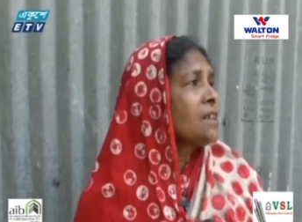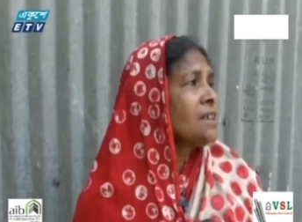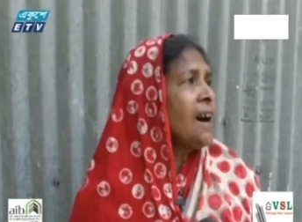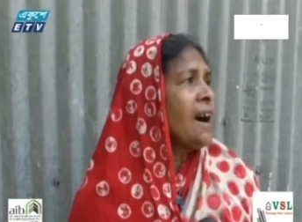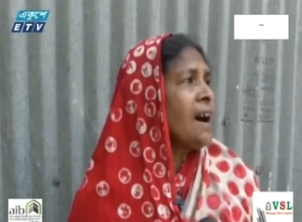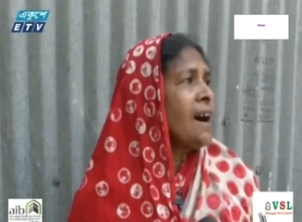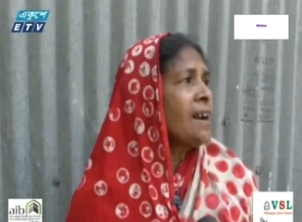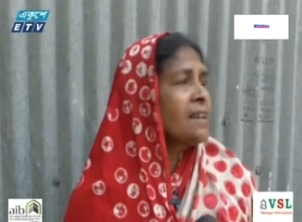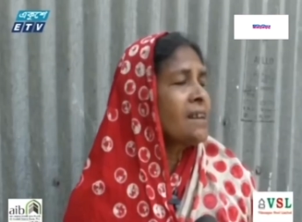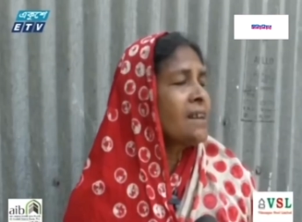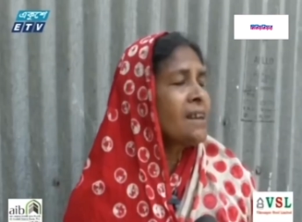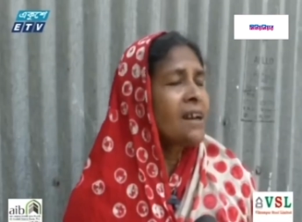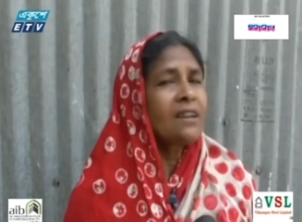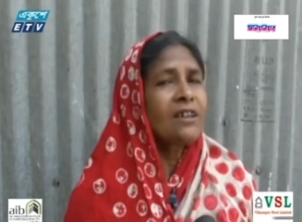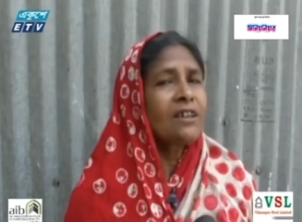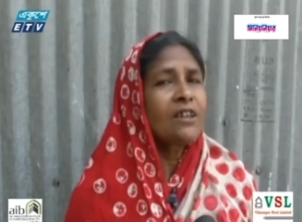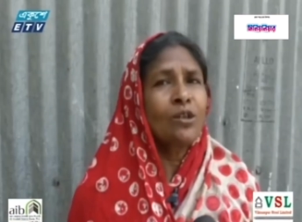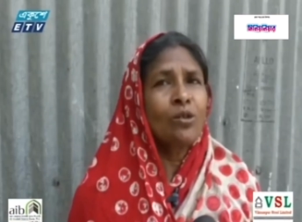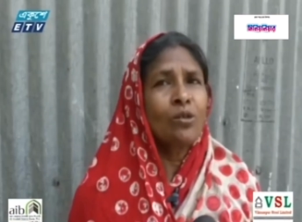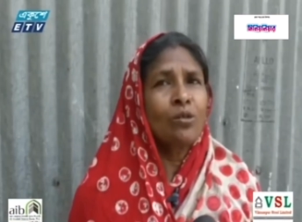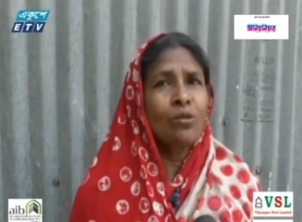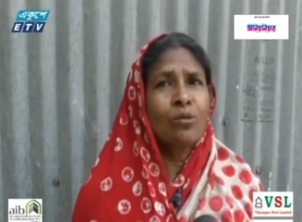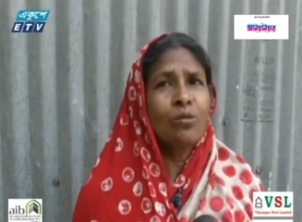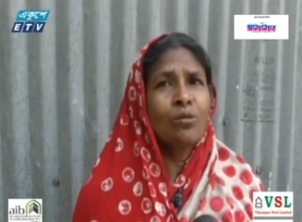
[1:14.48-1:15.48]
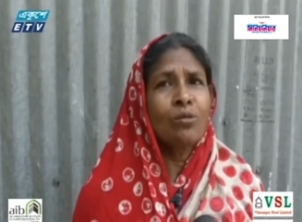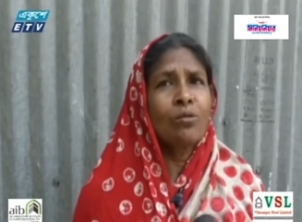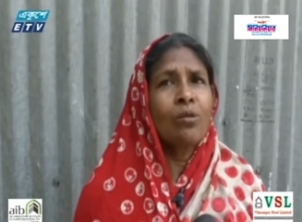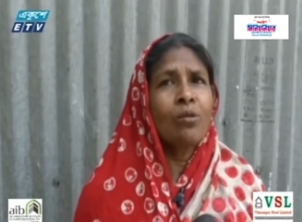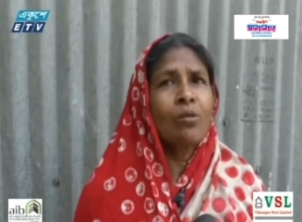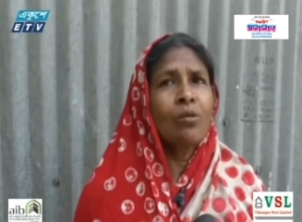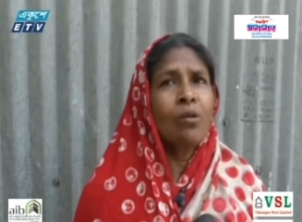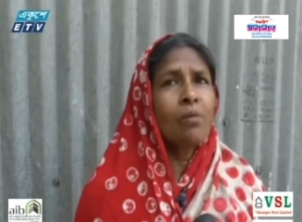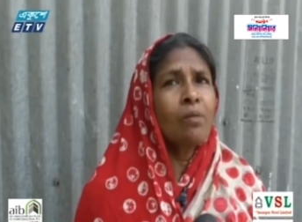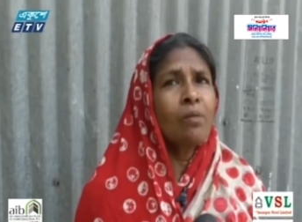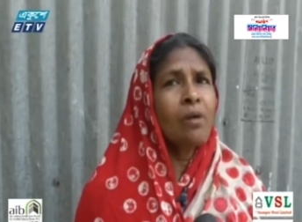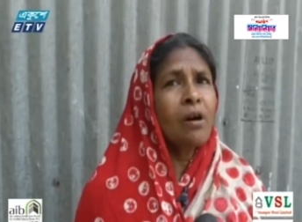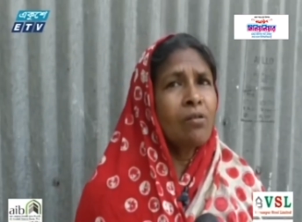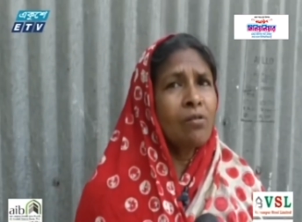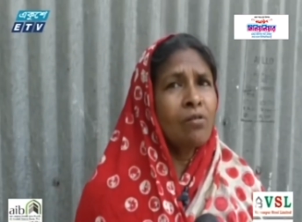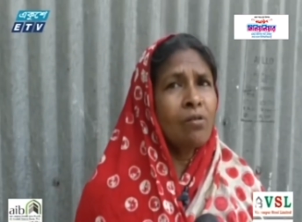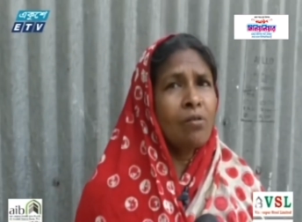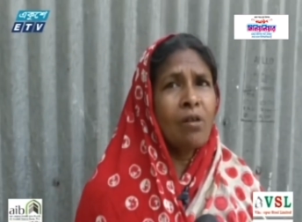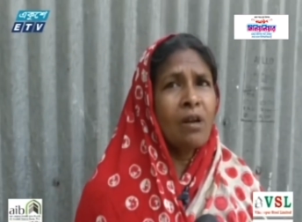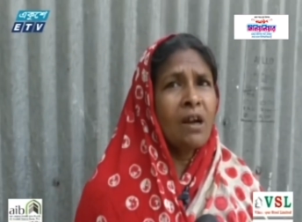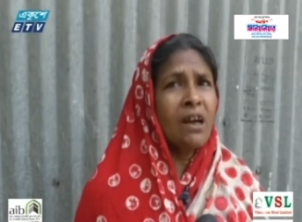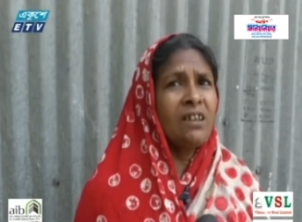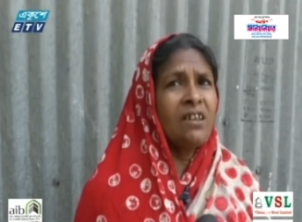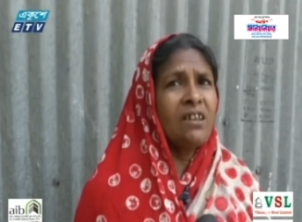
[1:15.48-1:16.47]
ধান টান সিদ্ধ শূন্য করবো
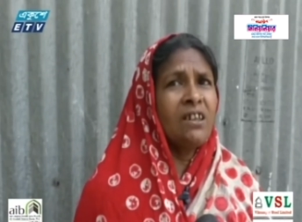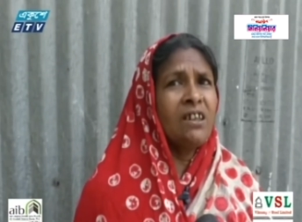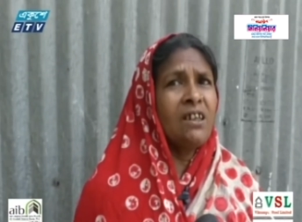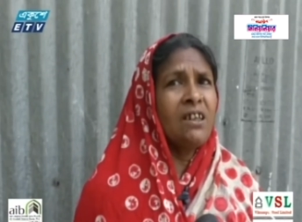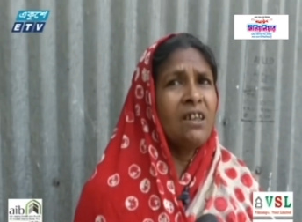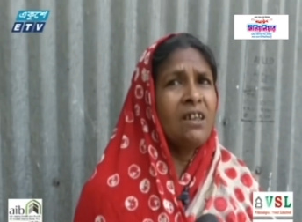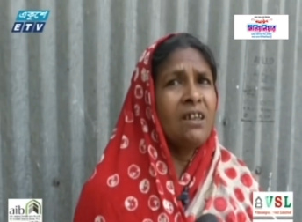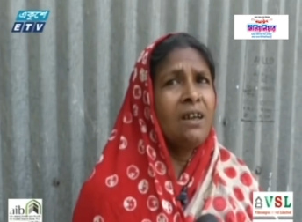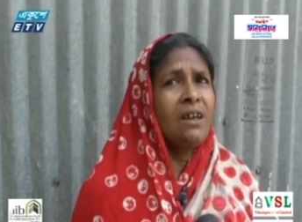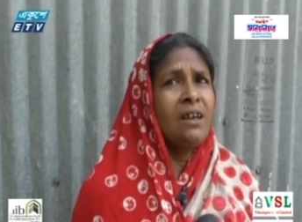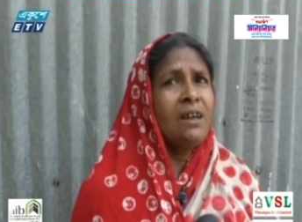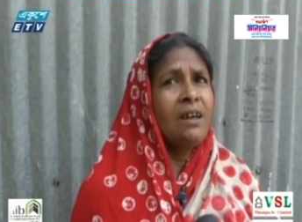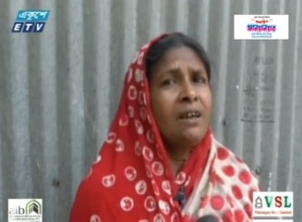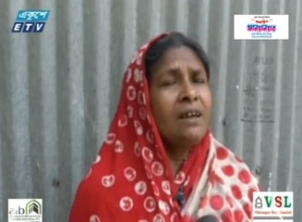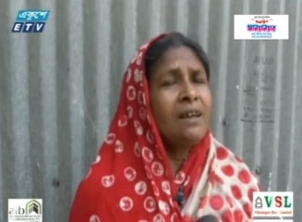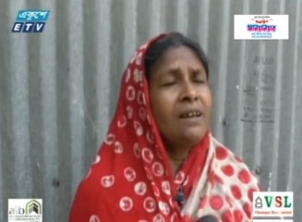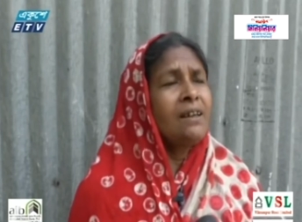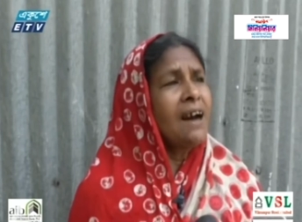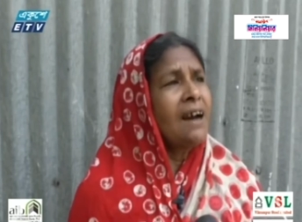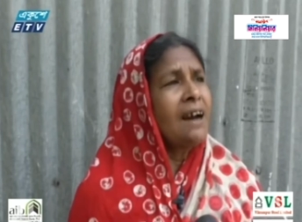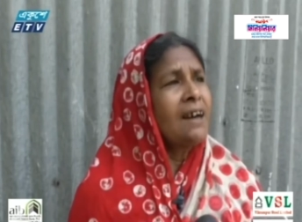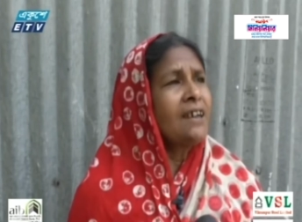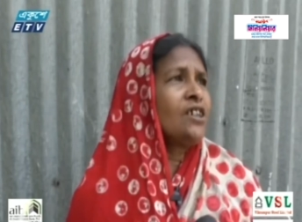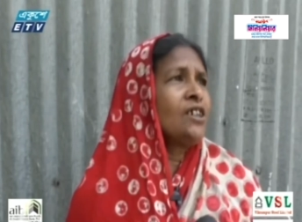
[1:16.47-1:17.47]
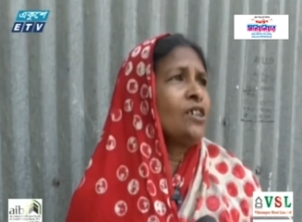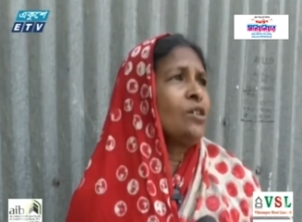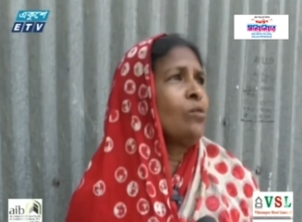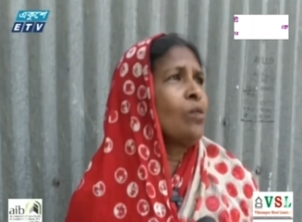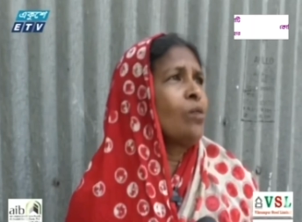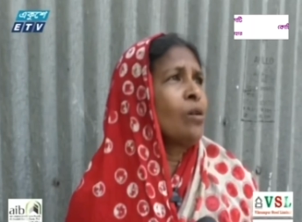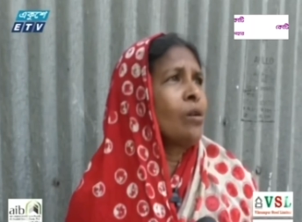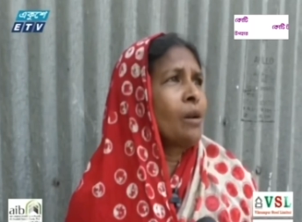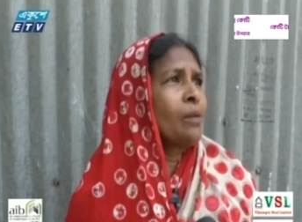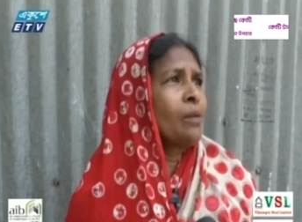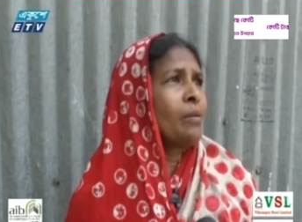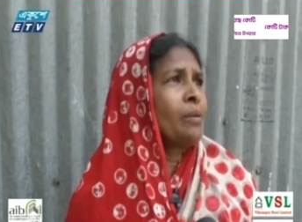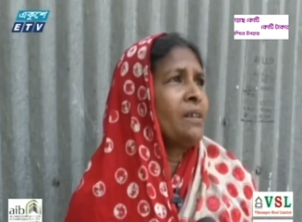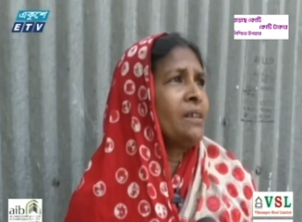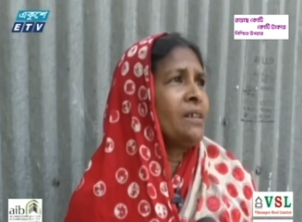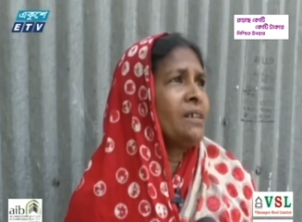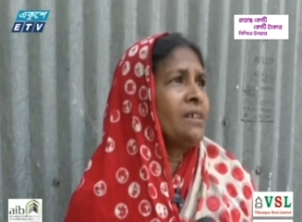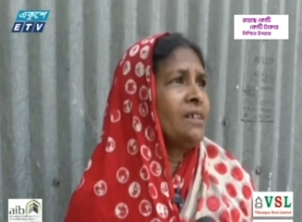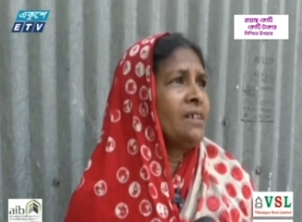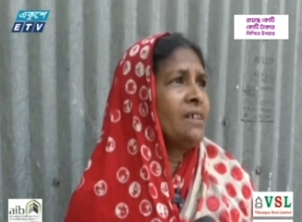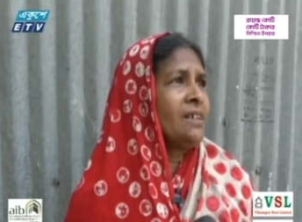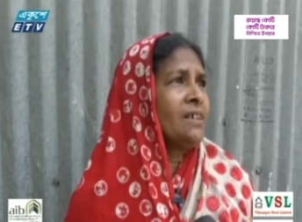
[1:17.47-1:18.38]
এখন খরার দিনই ধানই সিদ্ধ করার সত্যি